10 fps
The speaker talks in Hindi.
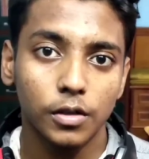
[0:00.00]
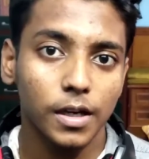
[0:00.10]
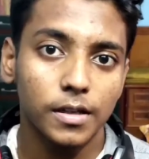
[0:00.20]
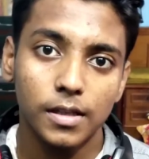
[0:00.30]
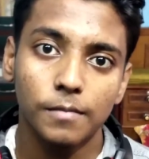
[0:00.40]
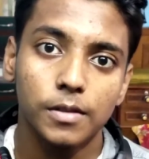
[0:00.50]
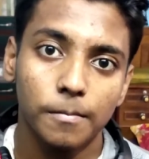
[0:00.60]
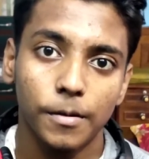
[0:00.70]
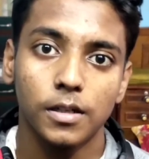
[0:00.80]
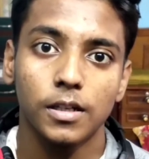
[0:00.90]
है इनके हिसाब से
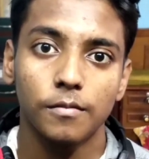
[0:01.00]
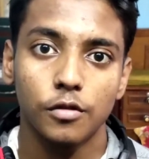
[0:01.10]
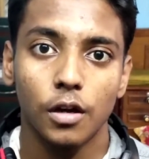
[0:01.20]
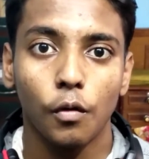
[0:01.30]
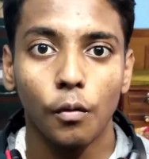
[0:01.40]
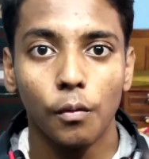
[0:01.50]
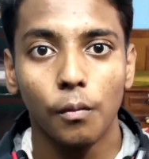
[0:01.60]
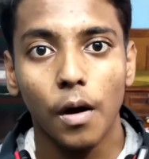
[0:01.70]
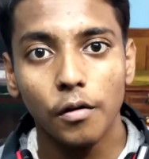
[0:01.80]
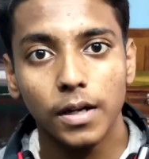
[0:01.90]
पेटीएम जो है वो
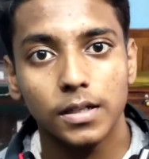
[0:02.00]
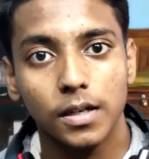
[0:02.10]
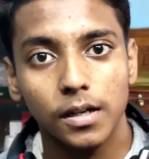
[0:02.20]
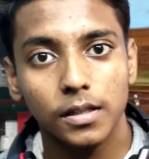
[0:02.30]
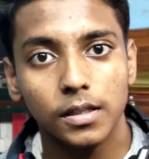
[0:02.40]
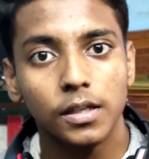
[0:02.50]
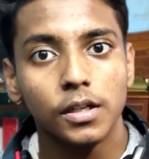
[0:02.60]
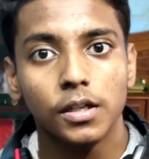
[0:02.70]
वायोलेट कर रही थी